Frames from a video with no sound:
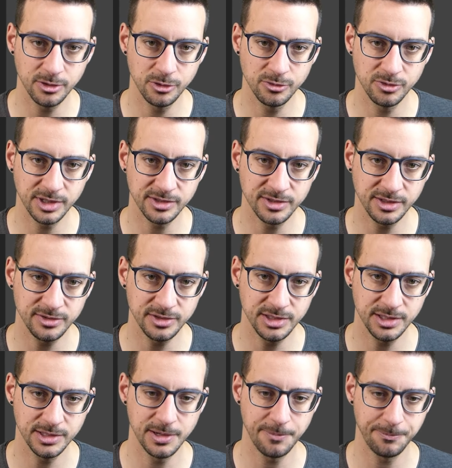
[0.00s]
le vertex qui
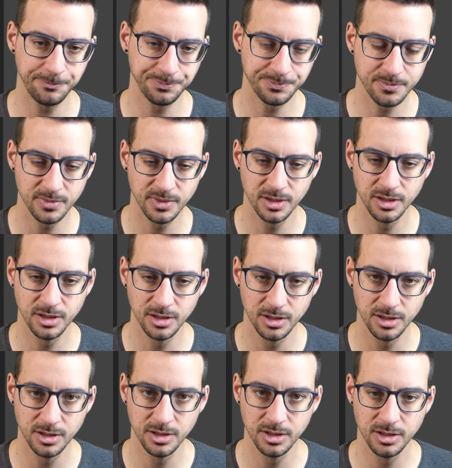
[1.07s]
est là.
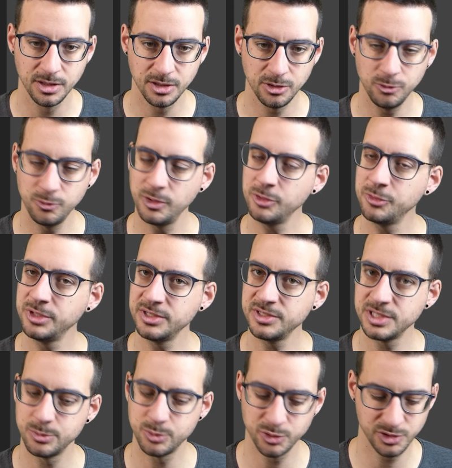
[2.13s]
Une fois qu'on a
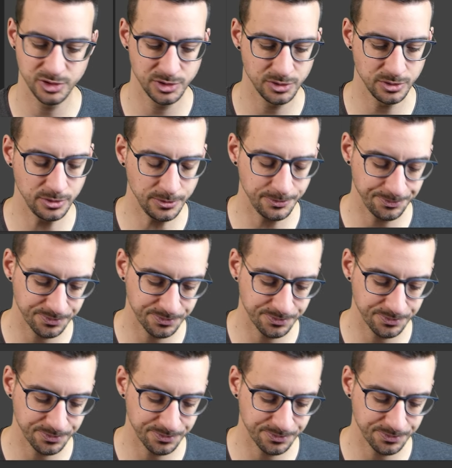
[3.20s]
cette position,